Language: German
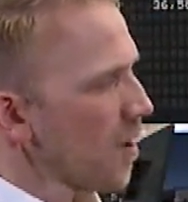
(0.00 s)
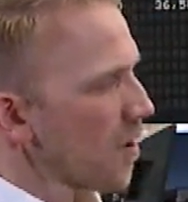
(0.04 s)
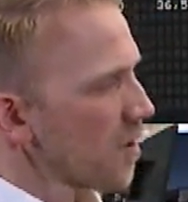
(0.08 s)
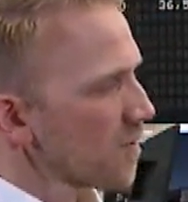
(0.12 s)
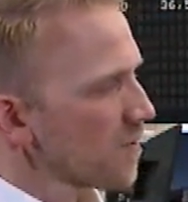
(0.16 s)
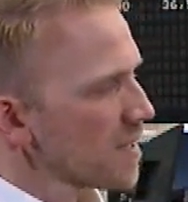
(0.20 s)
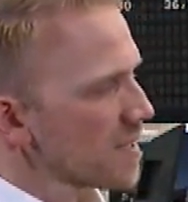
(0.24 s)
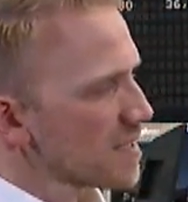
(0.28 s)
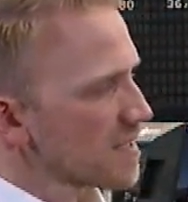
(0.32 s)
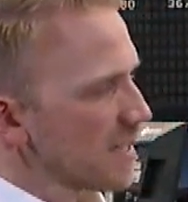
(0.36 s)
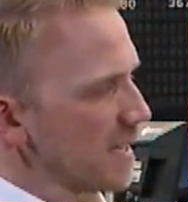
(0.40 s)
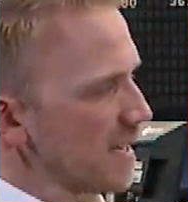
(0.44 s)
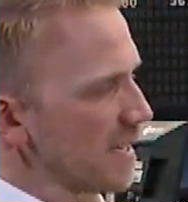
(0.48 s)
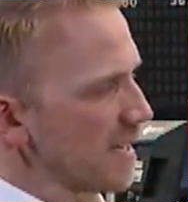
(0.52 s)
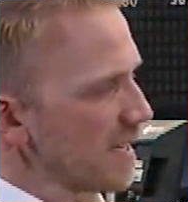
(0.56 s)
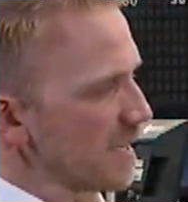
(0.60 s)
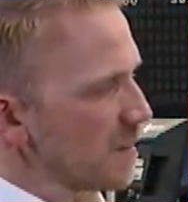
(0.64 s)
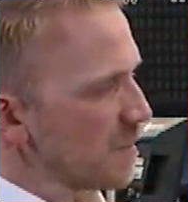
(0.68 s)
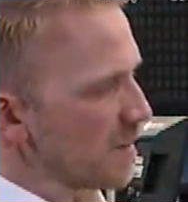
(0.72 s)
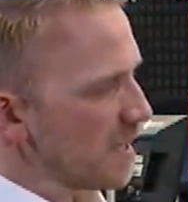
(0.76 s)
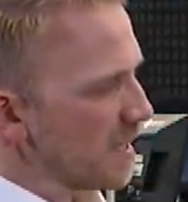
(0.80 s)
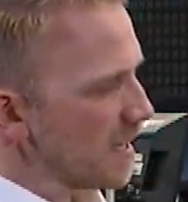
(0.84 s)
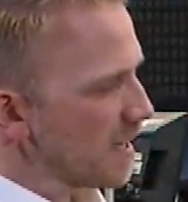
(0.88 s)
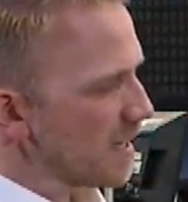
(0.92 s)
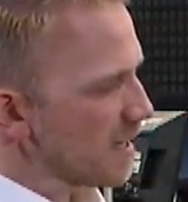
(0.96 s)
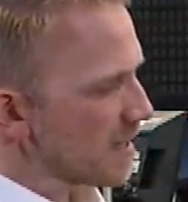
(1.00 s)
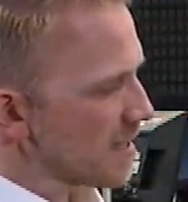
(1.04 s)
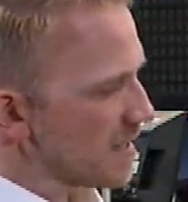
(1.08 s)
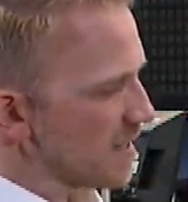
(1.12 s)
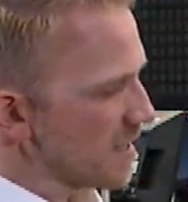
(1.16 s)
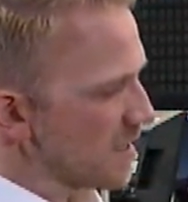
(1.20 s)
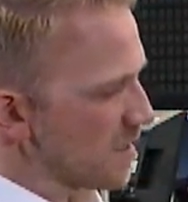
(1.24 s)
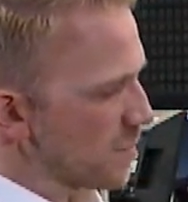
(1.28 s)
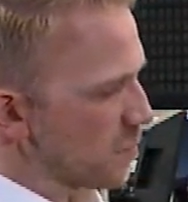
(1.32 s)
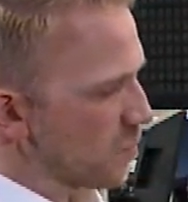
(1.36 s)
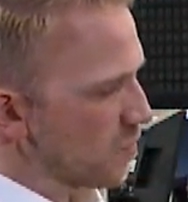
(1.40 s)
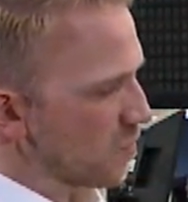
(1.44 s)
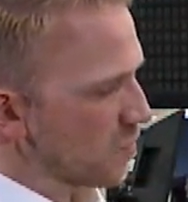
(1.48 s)
Und wir sehen eben hier, dass
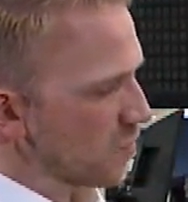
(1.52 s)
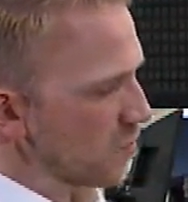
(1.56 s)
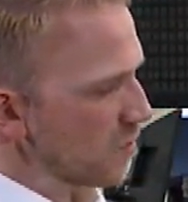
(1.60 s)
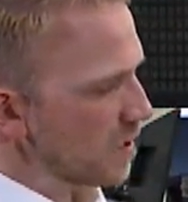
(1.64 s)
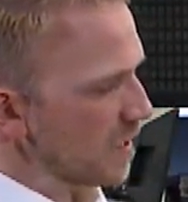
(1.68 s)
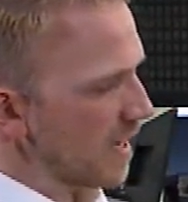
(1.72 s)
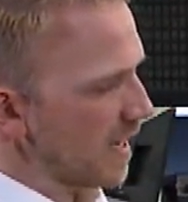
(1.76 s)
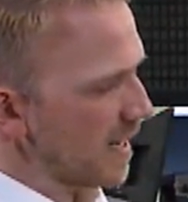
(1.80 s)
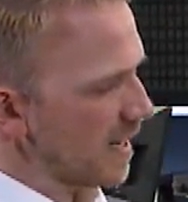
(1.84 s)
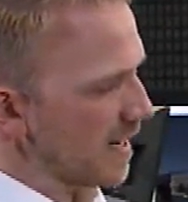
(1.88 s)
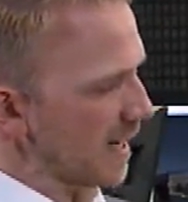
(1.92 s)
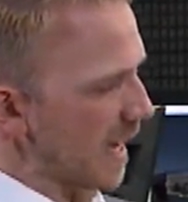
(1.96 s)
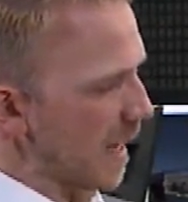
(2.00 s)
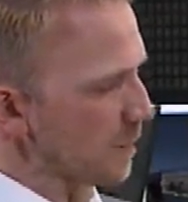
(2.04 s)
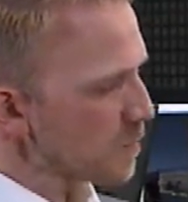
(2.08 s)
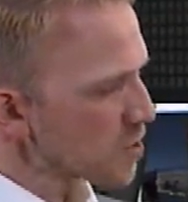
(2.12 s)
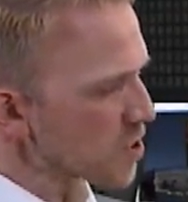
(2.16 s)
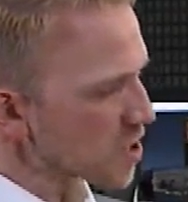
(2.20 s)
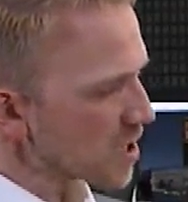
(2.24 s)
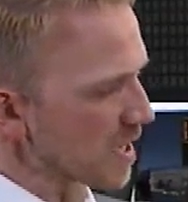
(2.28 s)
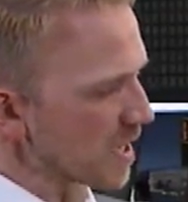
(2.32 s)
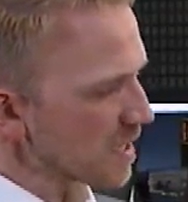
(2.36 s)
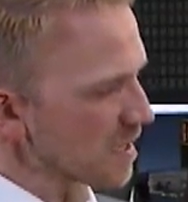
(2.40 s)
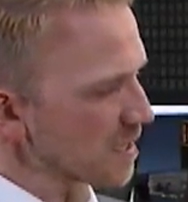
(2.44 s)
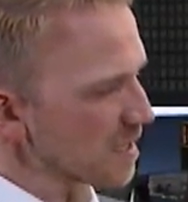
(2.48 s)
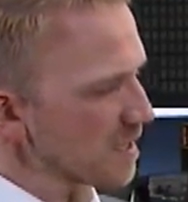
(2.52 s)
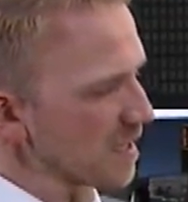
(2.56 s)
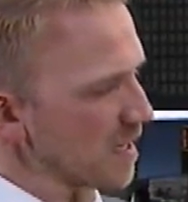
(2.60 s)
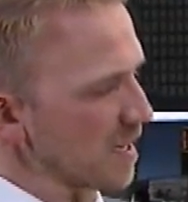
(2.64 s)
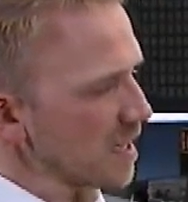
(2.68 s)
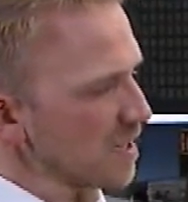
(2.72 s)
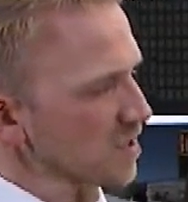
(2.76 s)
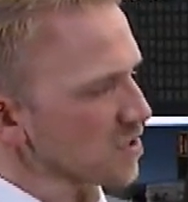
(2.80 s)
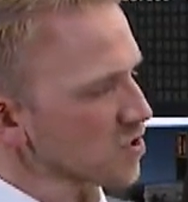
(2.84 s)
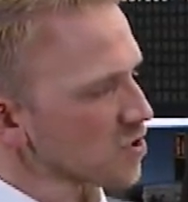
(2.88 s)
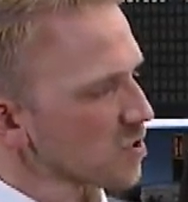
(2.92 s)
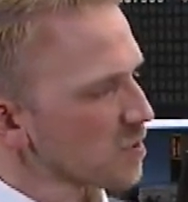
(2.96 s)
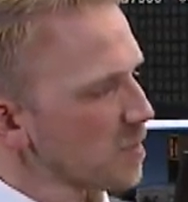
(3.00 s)
dieses Produkt einen Abstand
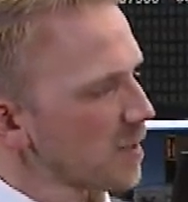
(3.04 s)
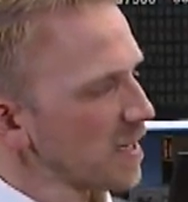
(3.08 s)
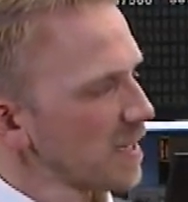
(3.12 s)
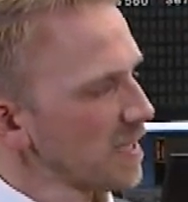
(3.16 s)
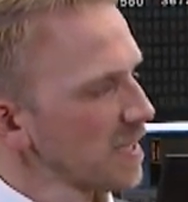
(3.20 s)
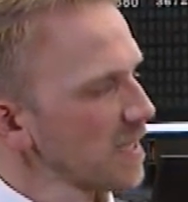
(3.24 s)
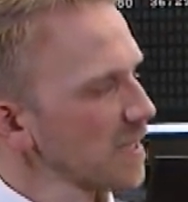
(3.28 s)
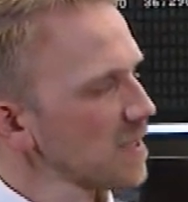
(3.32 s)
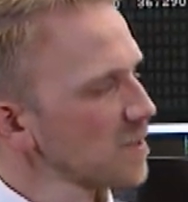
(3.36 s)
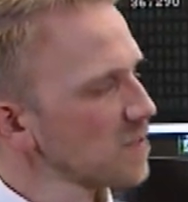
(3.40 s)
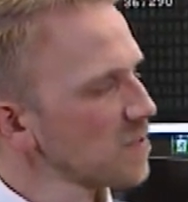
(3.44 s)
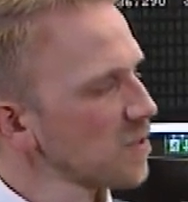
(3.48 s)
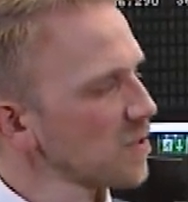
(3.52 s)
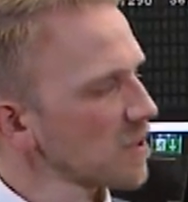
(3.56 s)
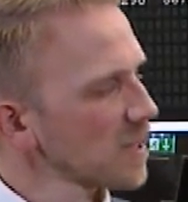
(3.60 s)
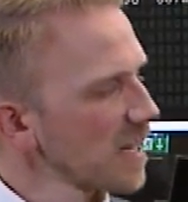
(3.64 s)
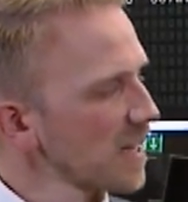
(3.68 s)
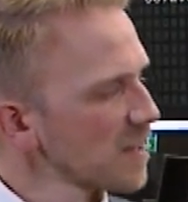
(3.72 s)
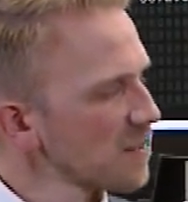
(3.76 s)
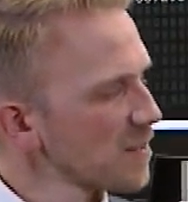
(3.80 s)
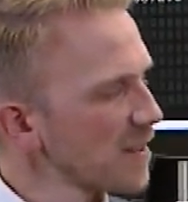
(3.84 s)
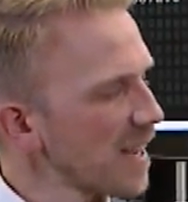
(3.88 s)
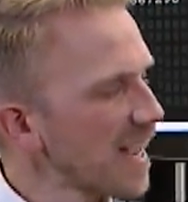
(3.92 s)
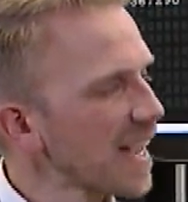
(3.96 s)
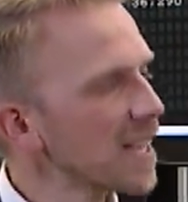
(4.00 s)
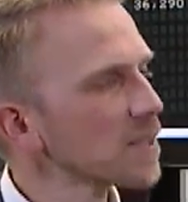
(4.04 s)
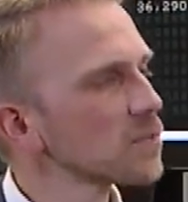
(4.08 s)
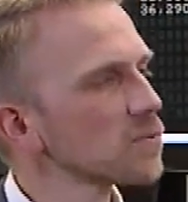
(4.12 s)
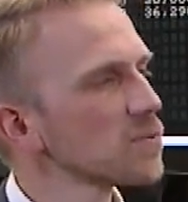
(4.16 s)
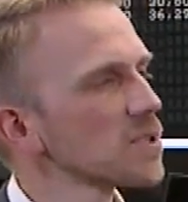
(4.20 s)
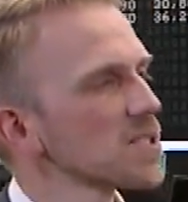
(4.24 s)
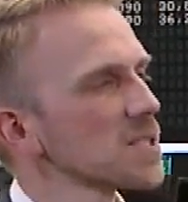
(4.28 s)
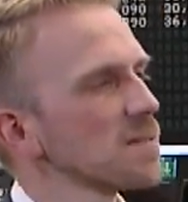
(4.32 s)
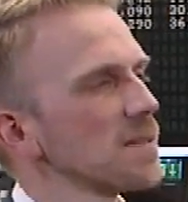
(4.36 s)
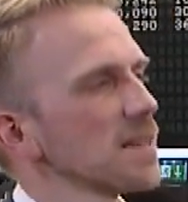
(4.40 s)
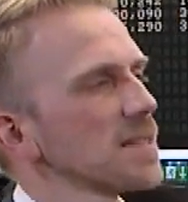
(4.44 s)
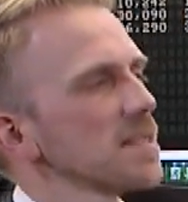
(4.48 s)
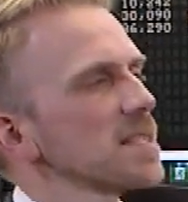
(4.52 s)
zur Barriere von etwa
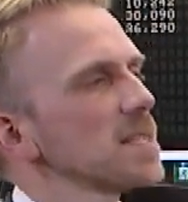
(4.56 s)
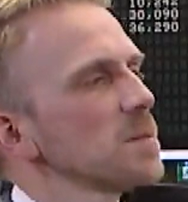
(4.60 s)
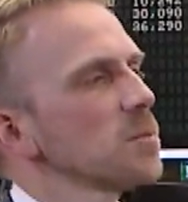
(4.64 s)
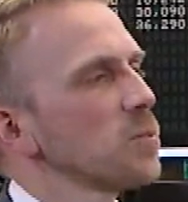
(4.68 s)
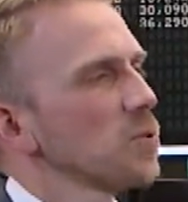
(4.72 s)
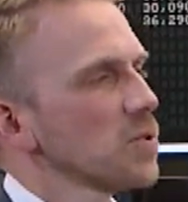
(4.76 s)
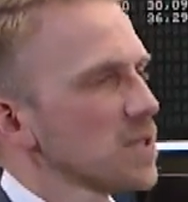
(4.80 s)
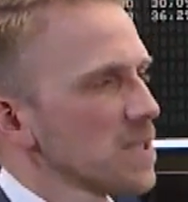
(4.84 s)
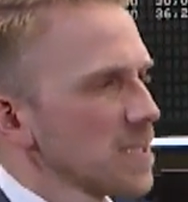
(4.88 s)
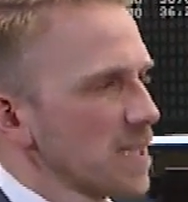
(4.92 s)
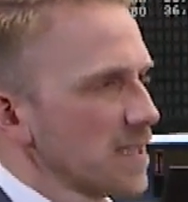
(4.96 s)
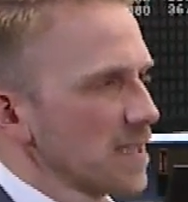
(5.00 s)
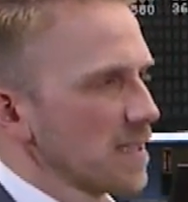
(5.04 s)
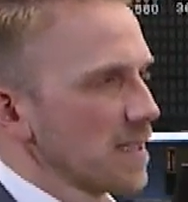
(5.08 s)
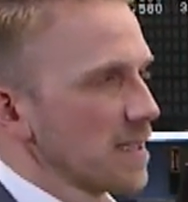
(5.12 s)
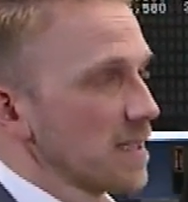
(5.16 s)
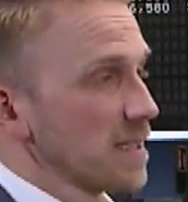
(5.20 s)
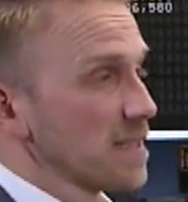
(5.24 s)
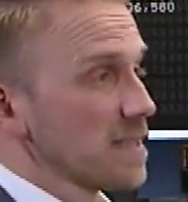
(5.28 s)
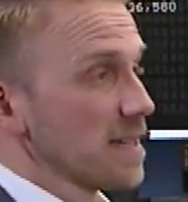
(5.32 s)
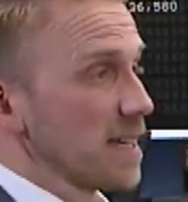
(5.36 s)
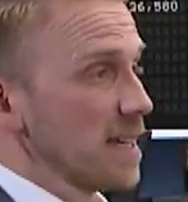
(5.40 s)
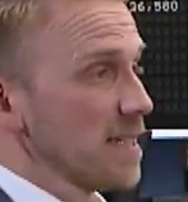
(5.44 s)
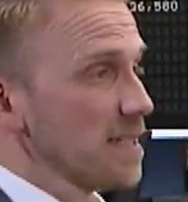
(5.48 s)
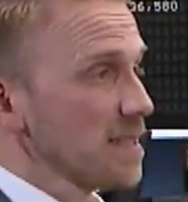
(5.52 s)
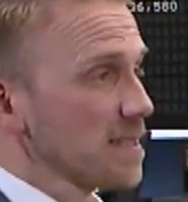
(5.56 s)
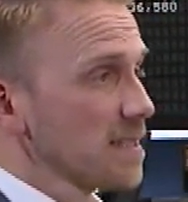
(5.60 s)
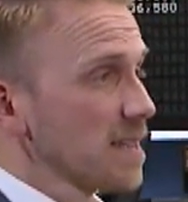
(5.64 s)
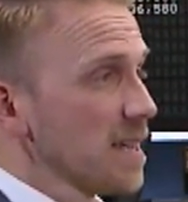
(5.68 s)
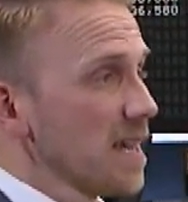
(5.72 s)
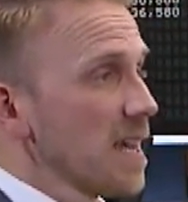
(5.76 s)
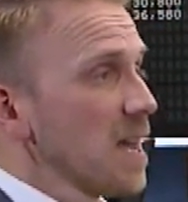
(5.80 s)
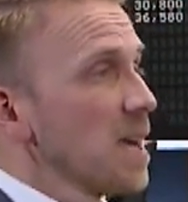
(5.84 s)
28 Prozent hat. Das heißt,